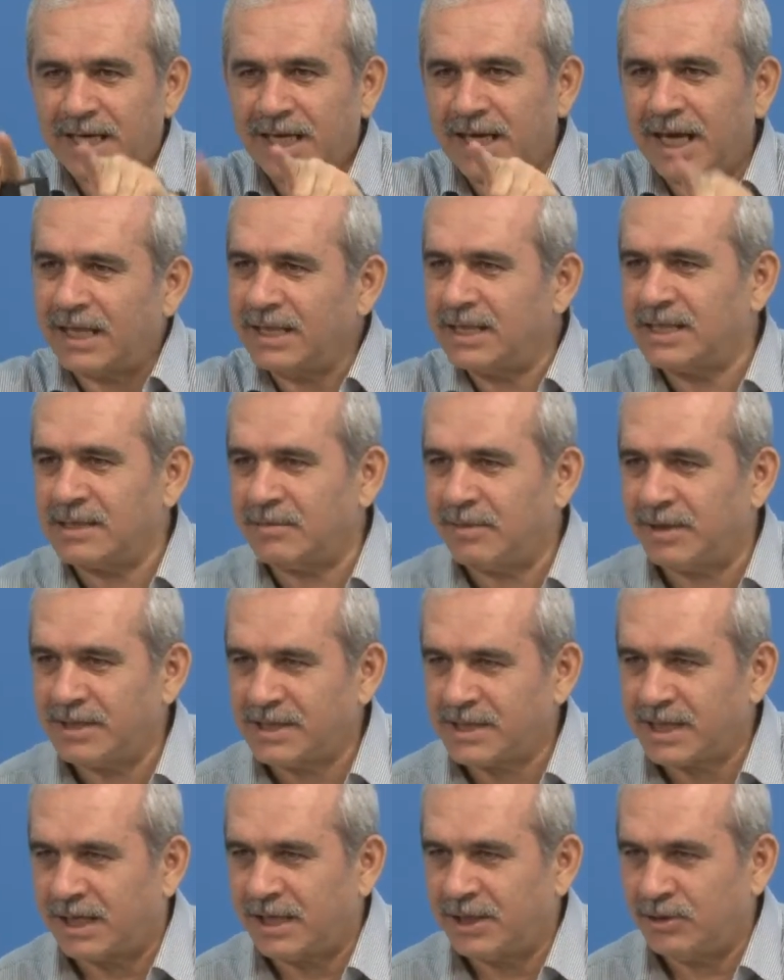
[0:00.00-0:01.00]
yana geldiği
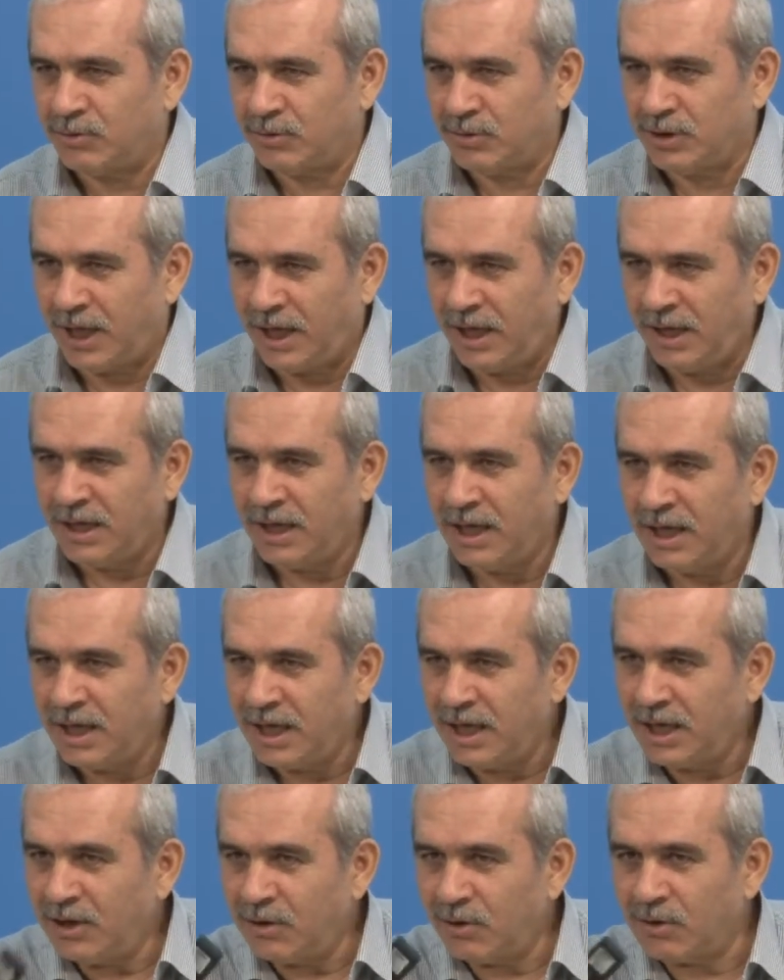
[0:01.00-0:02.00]
zaman Risale-i Nur'da
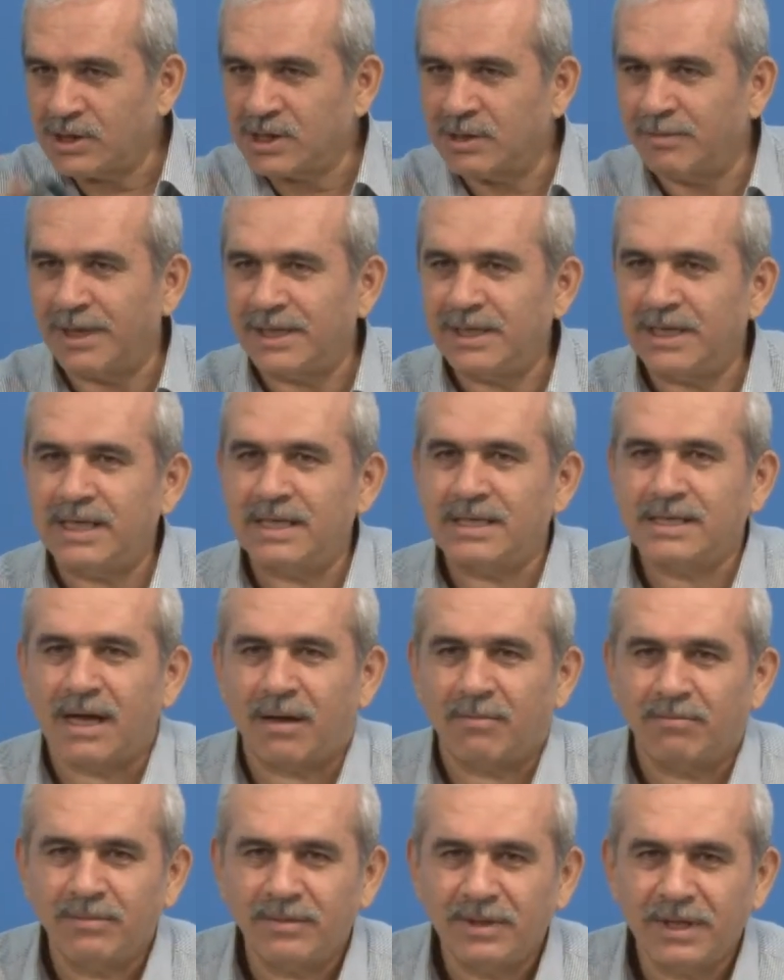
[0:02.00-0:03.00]
o zaman
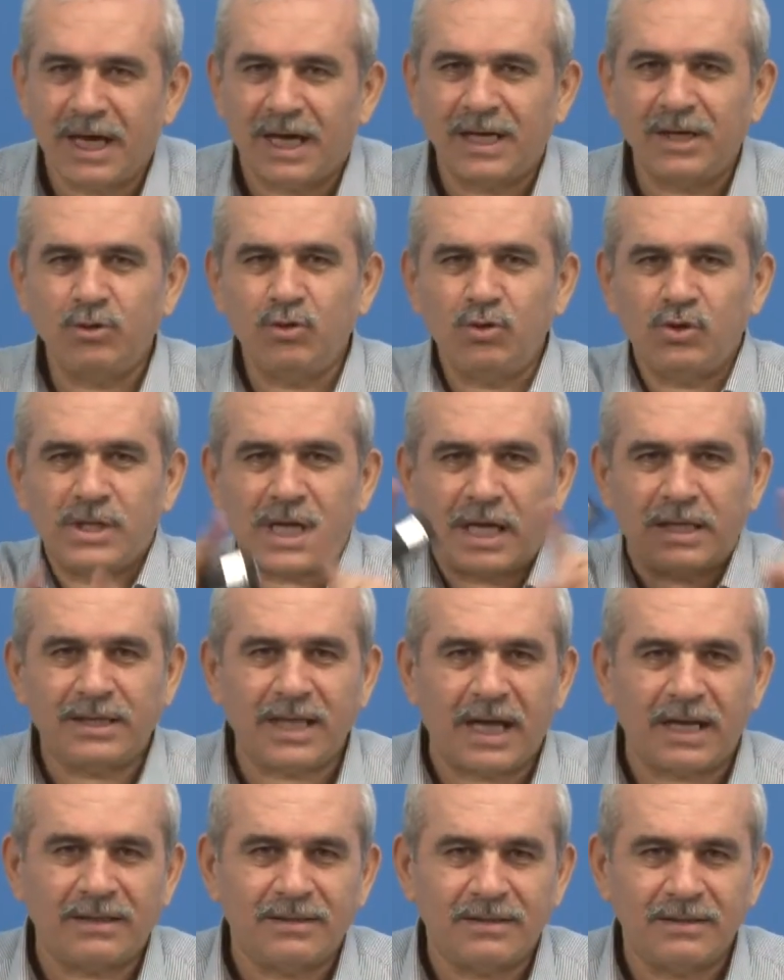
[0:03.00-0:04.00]
nizam yani
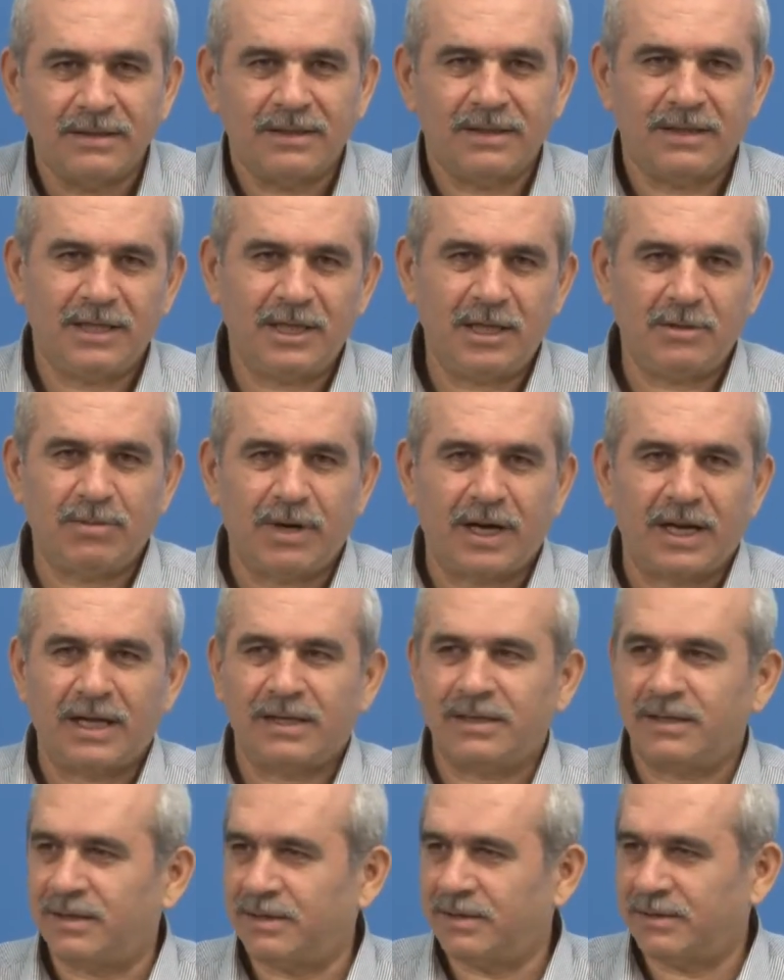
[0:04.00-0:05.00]
düzenden
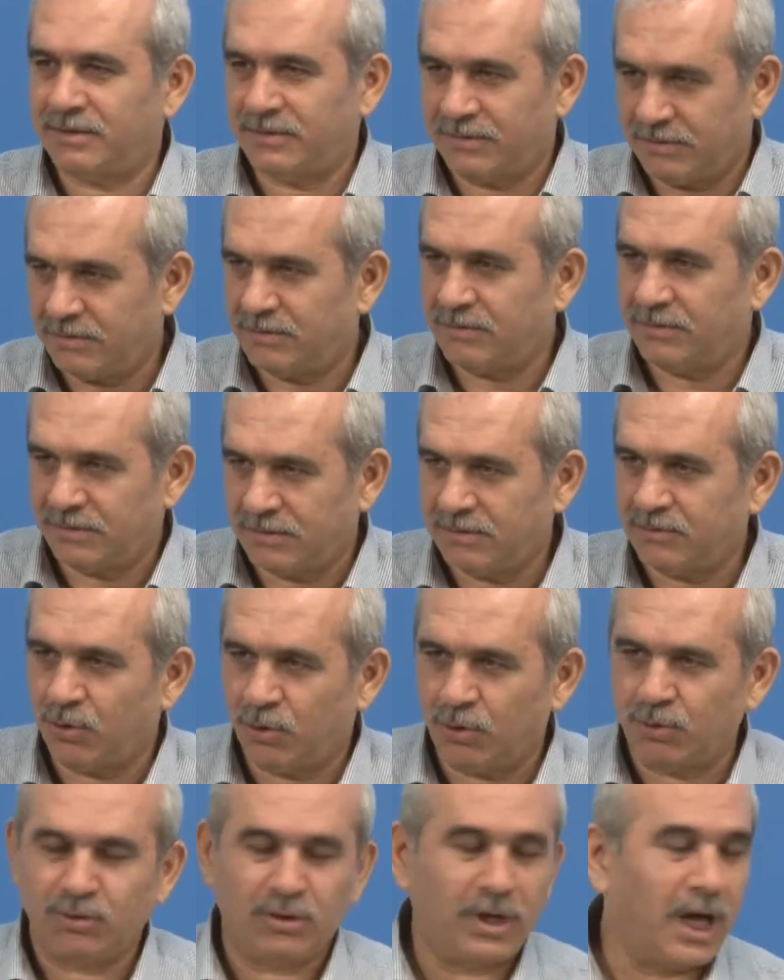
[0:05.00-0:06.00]
ibaret
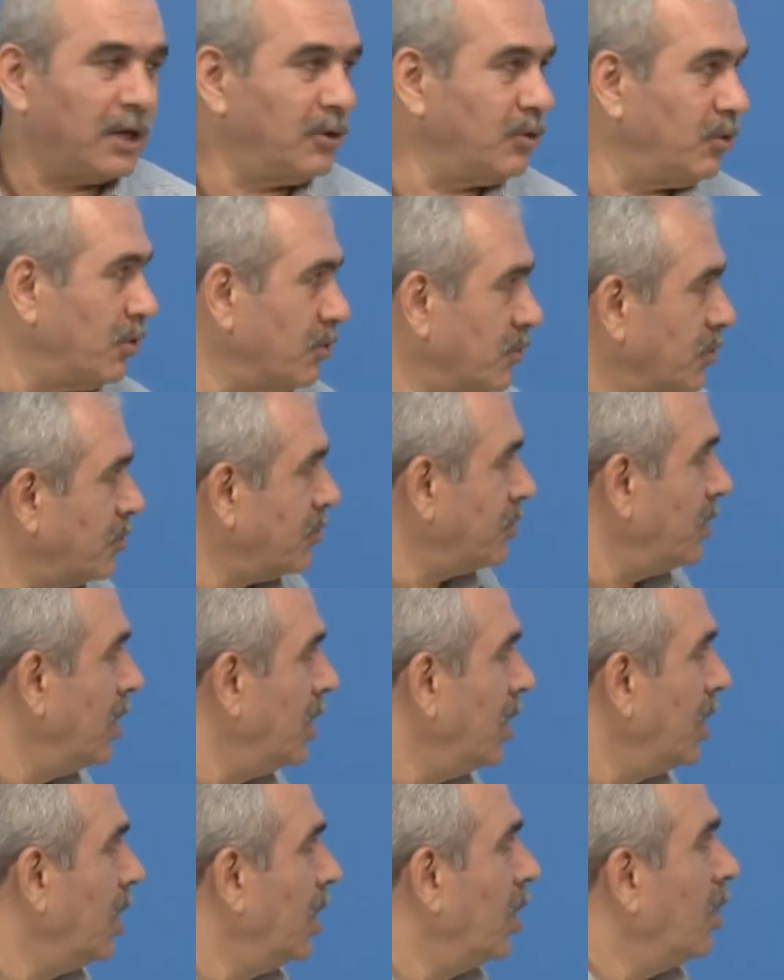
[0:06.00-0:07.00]
olduğunu anlıyoruz.
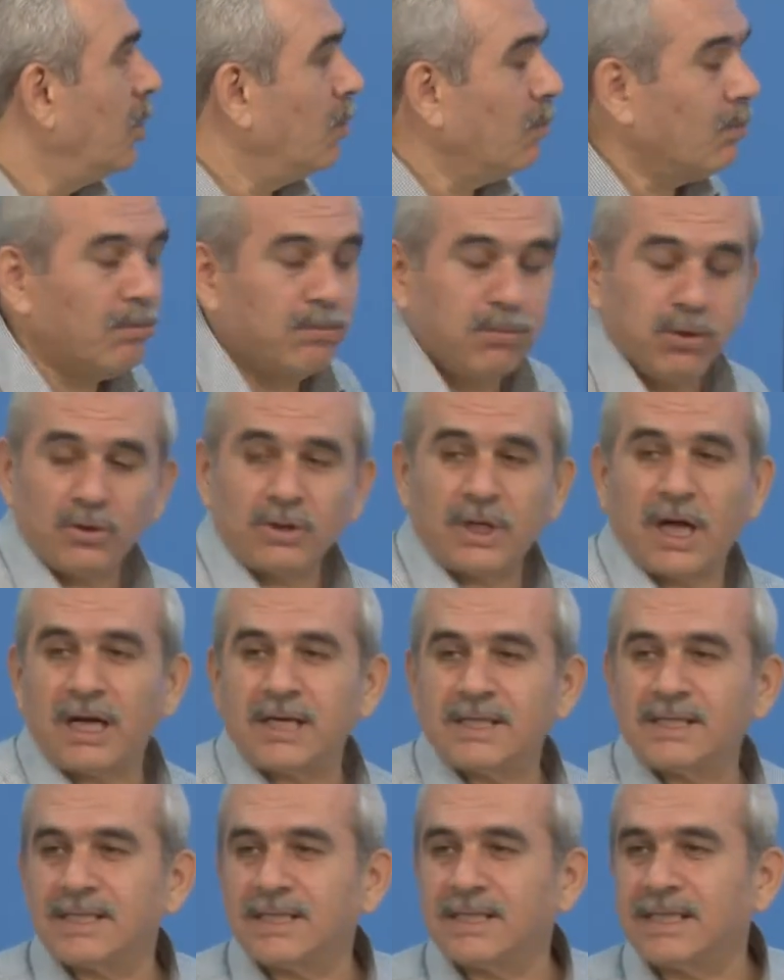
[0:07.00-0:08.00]
Bu
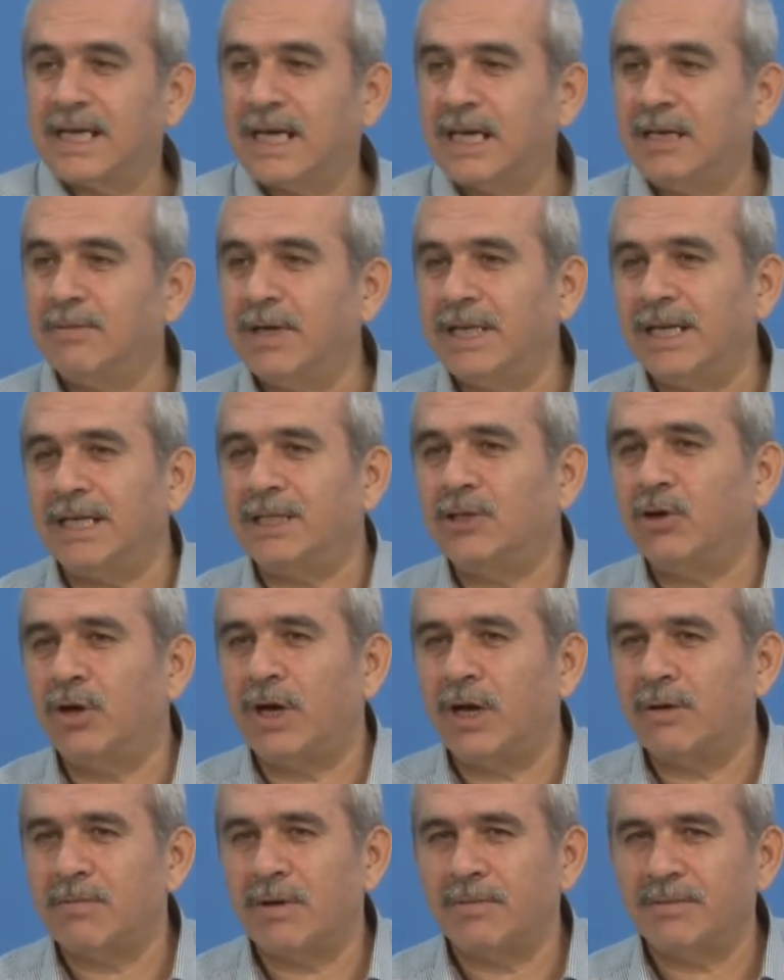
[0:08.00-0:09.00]
tarz kelimeleri
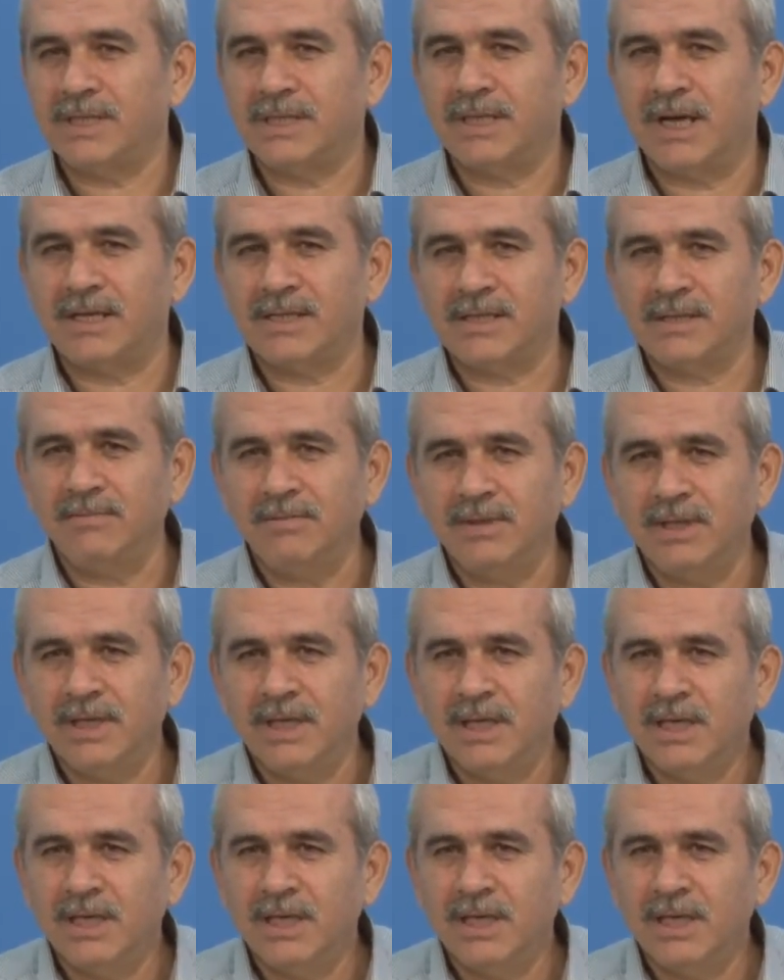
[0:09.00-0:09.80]
de öğrenmemiz lazım.